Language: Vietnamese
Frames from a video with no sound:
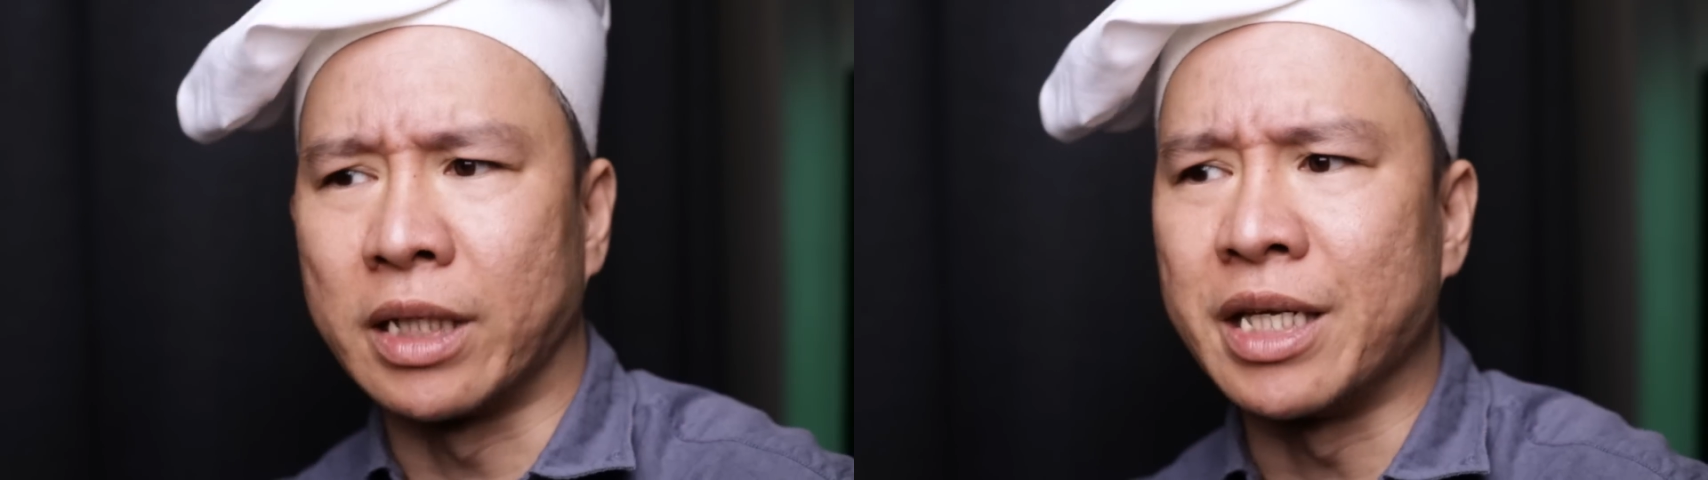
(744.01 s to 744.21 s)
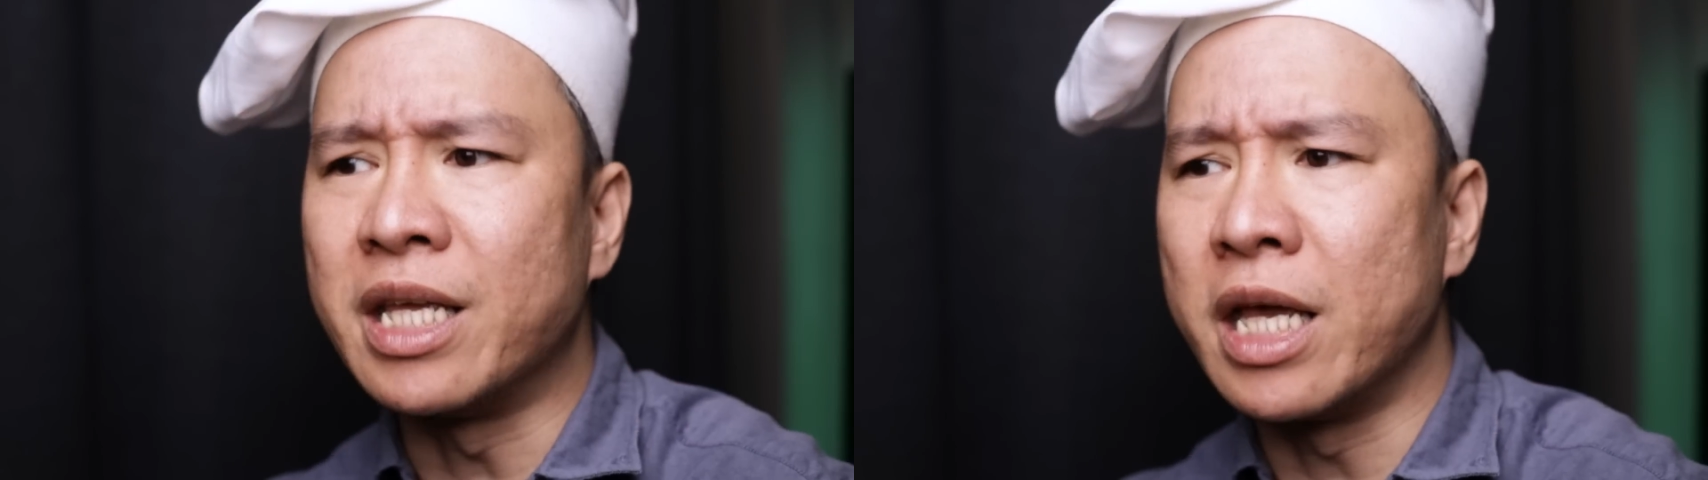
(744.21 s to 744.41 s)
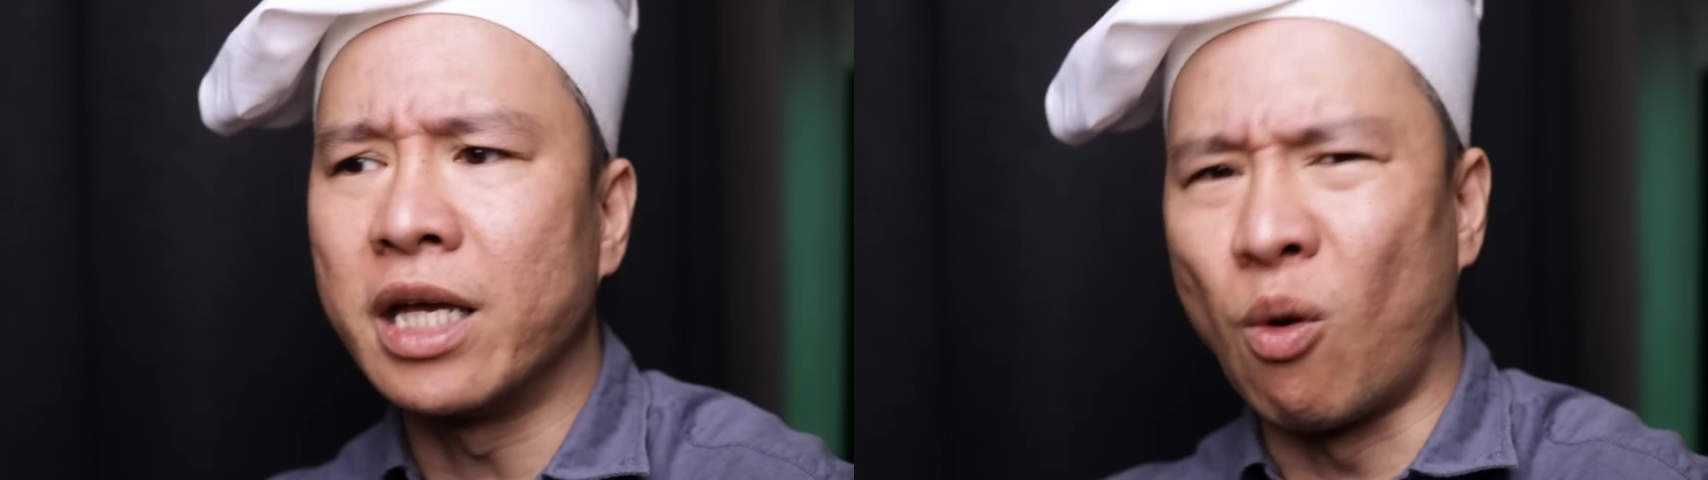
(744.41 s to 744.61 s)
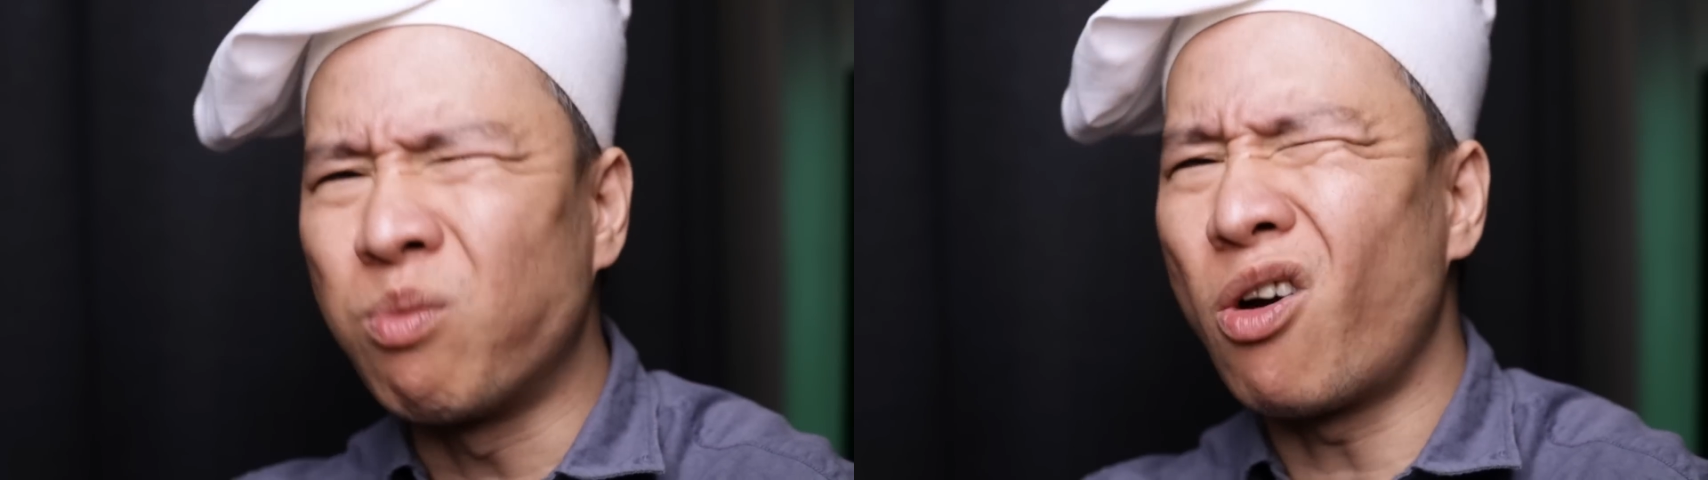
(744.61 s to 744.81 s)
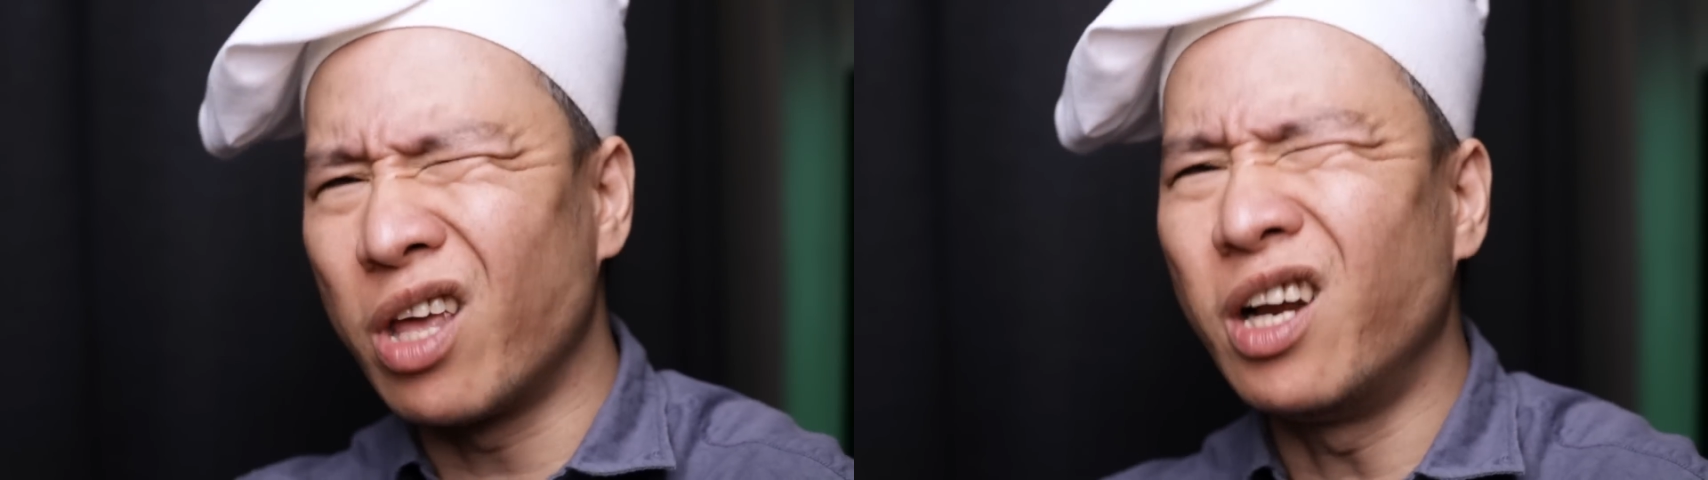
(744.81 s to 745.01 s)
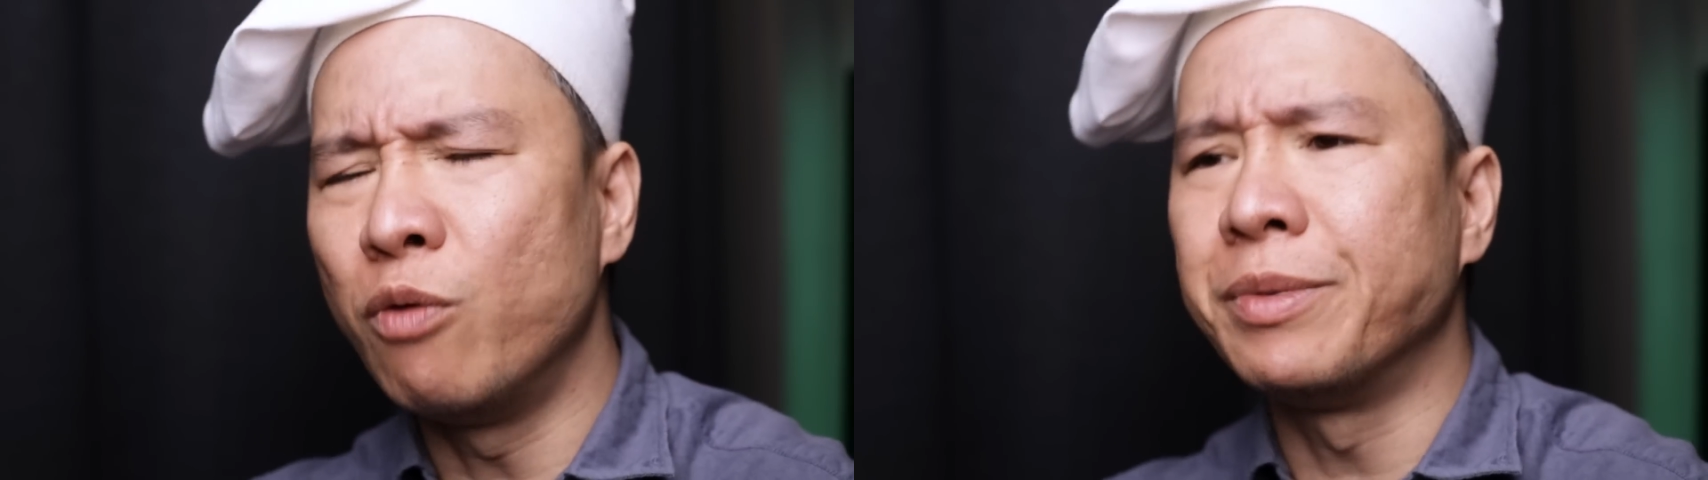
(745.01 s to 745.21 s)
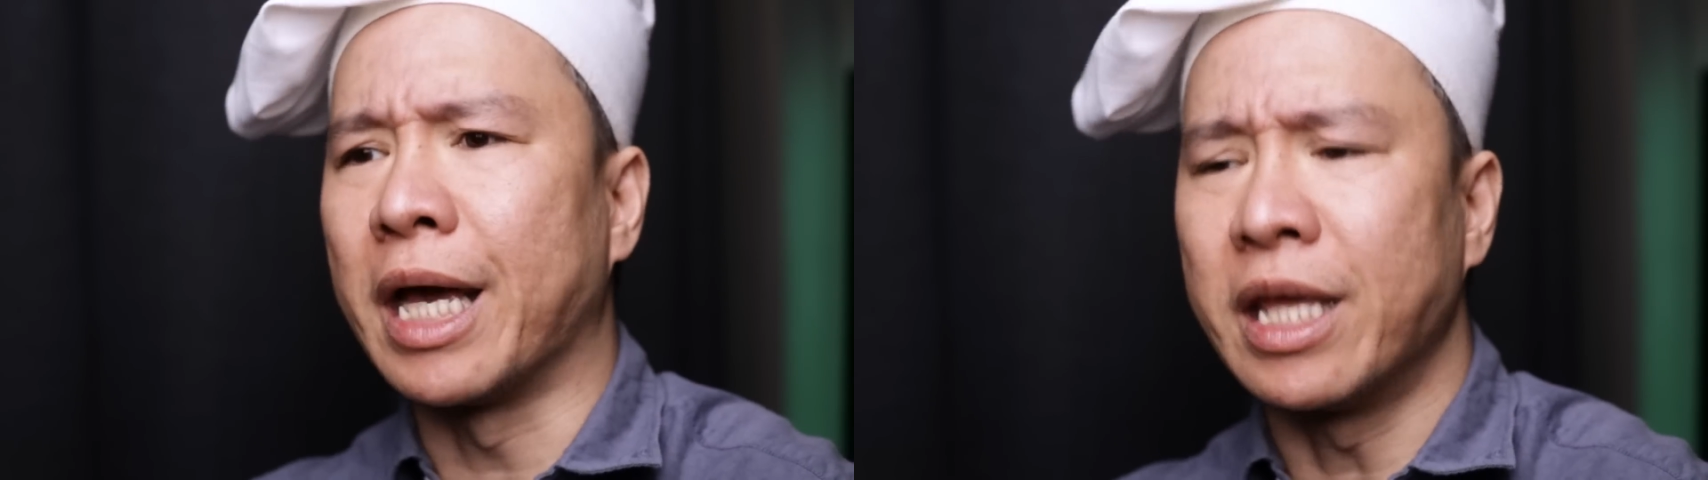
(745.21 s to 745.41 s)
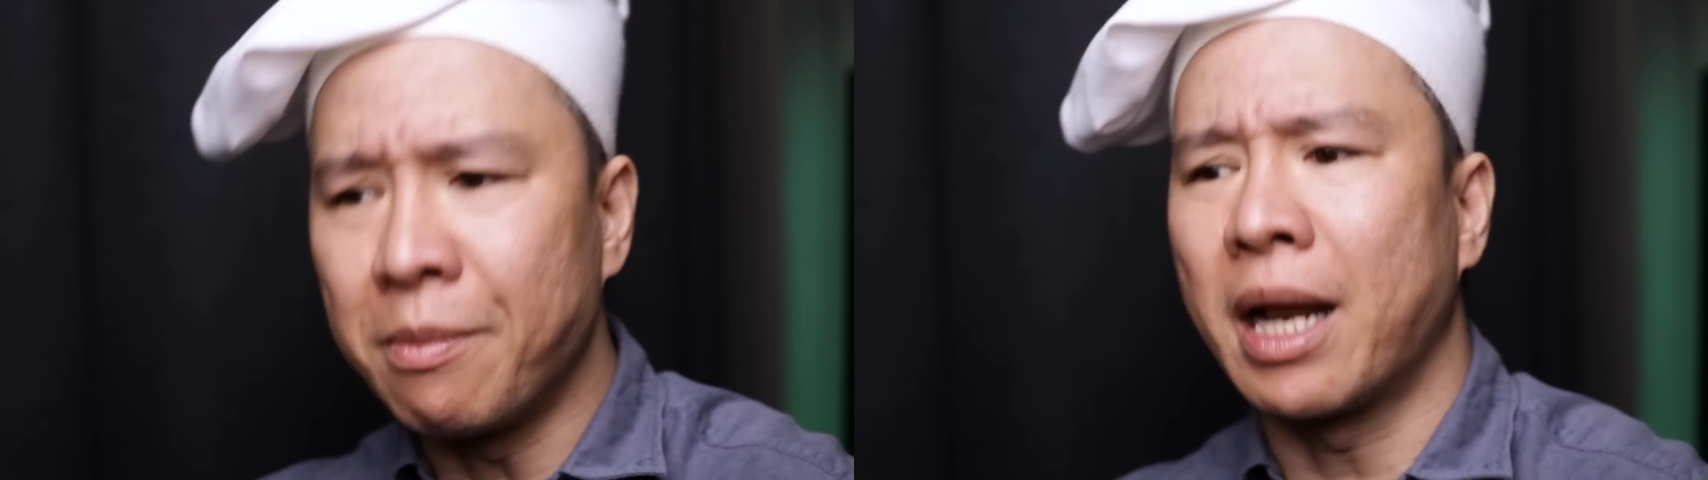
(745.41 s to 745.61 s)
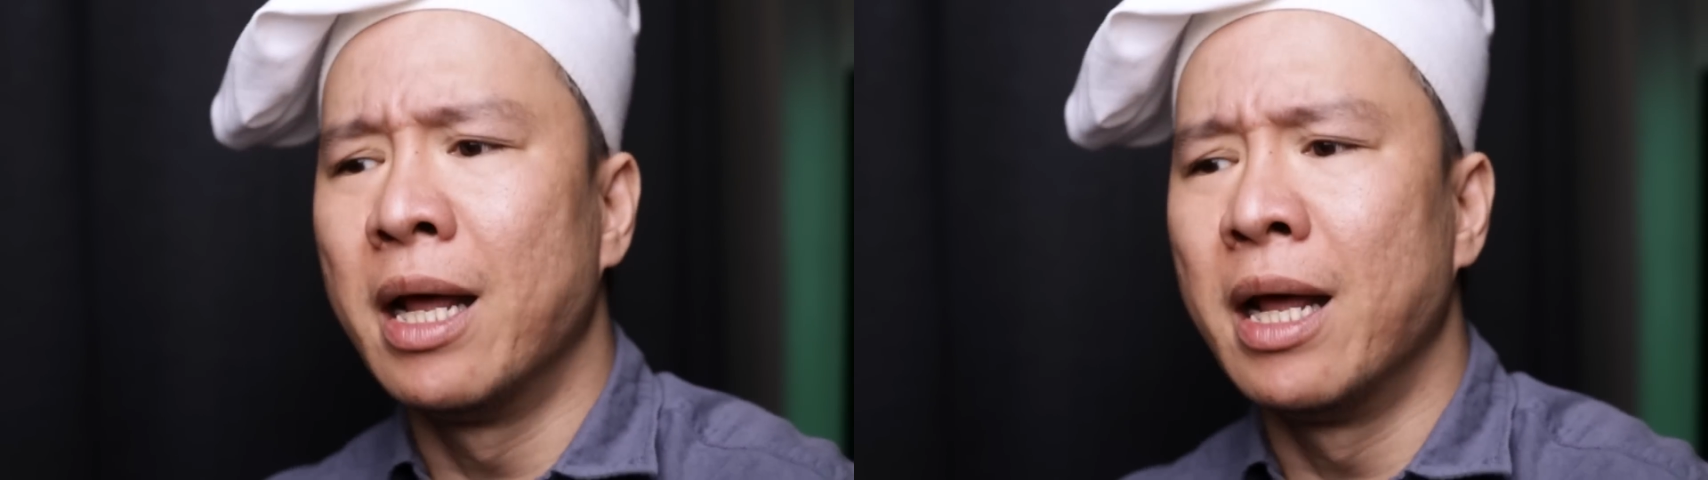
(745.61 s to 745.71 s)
Thì dĩ nhiên cũng có những lúc như vậy, nhưng